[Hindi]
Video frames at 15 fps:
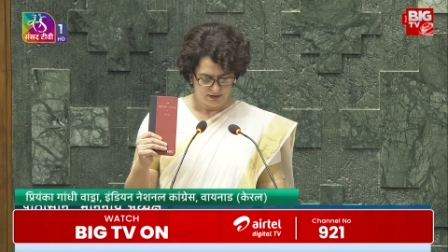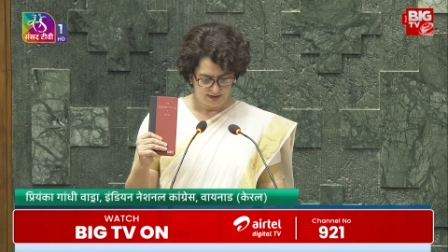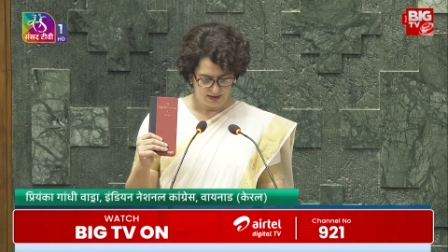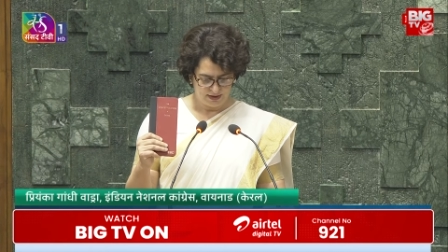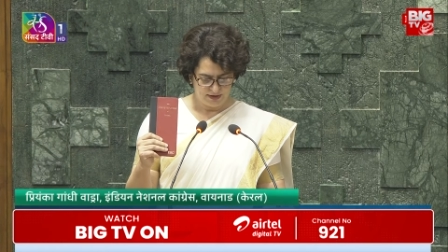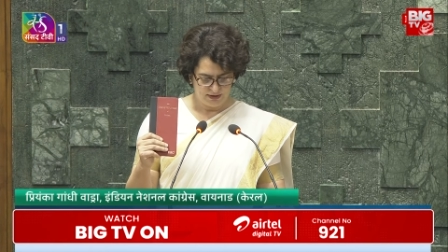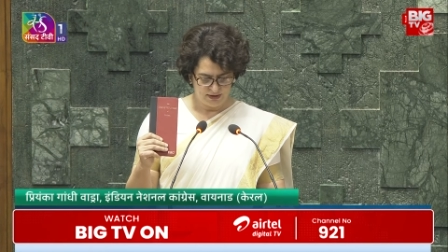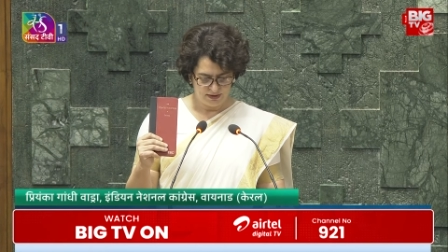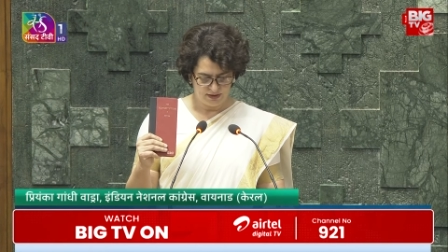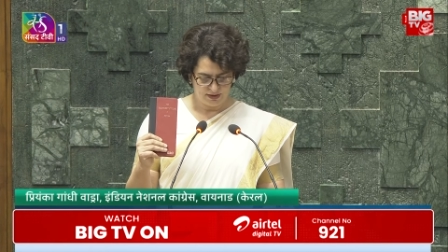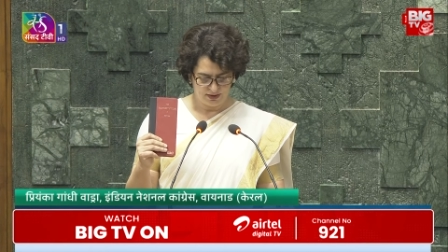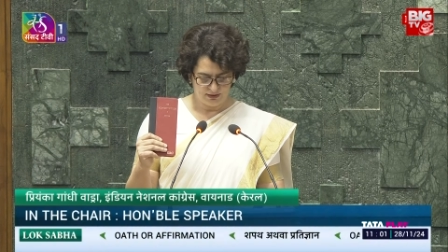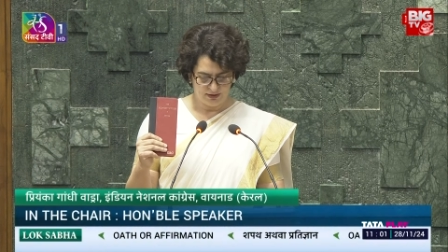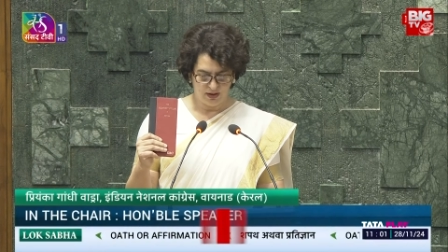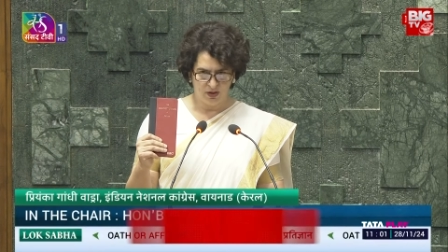सच्ची
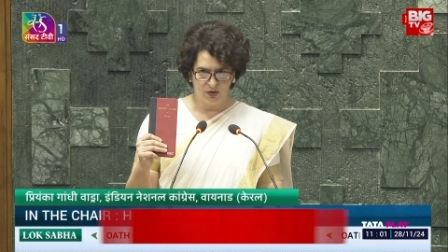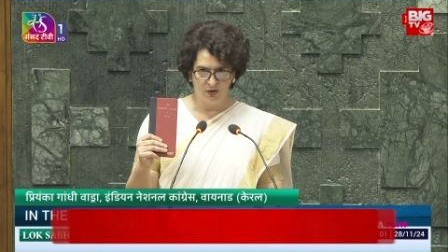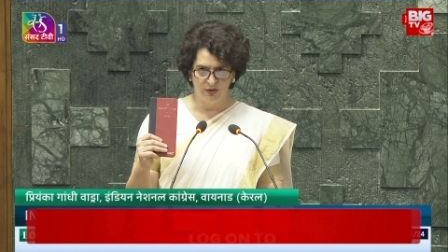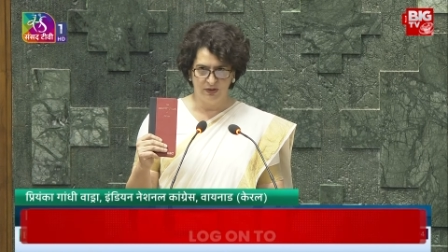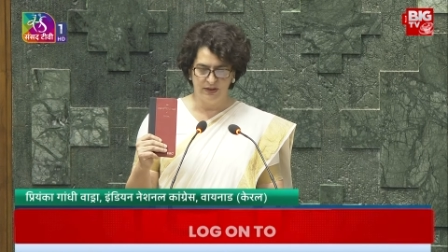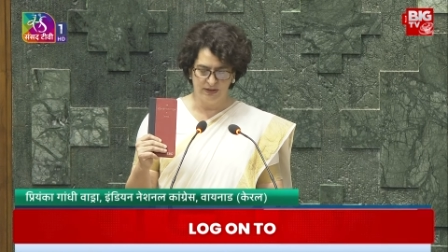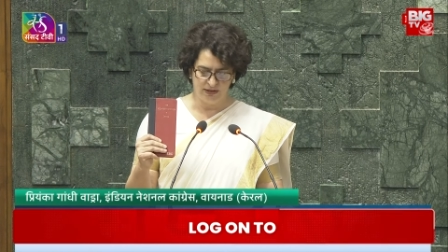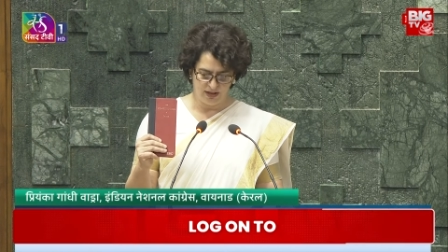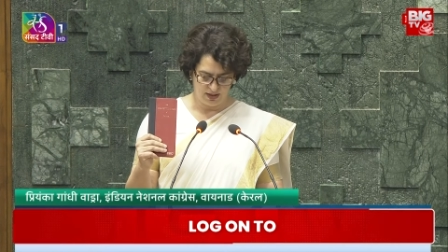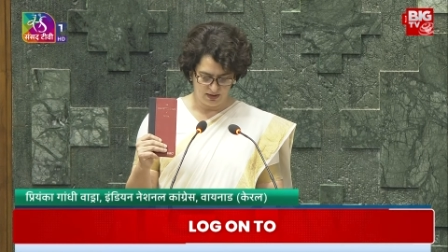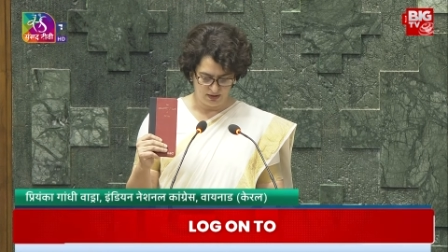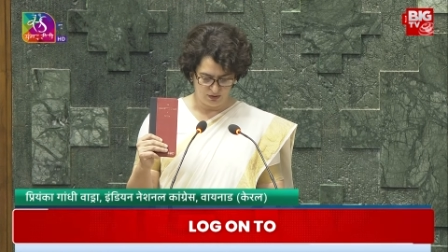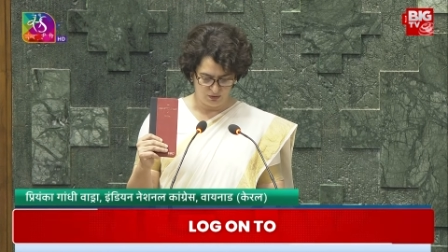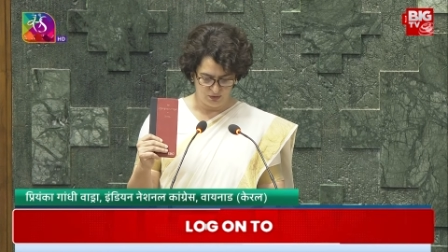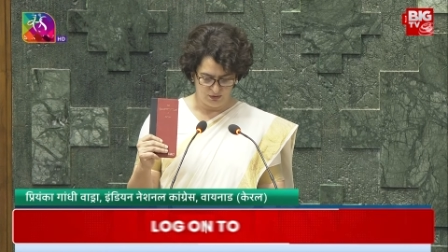श्रद्धा और निष्ठा
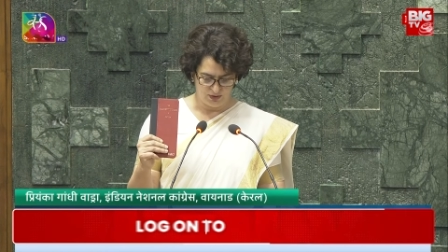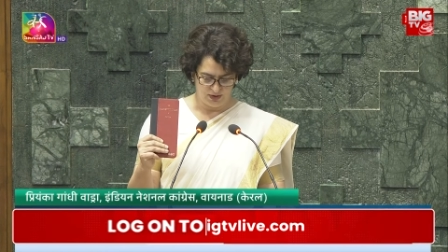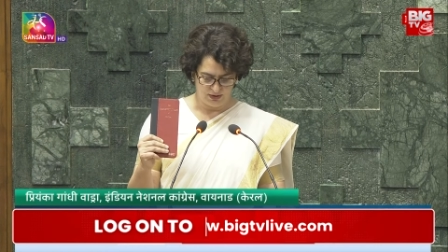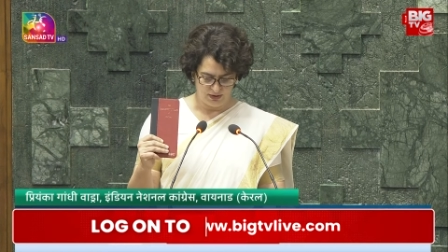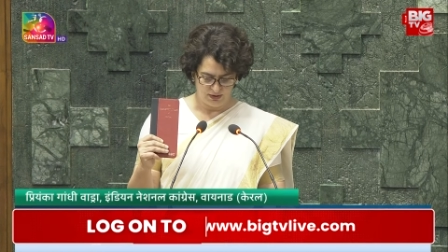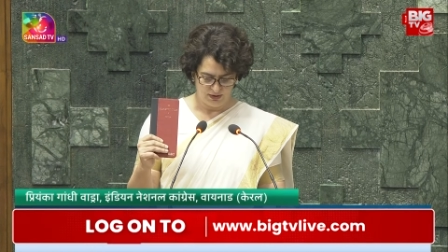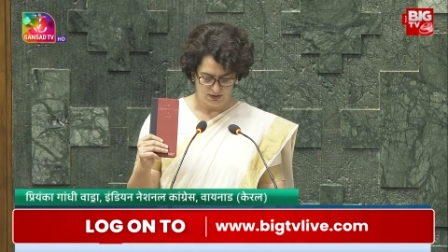रखूंगी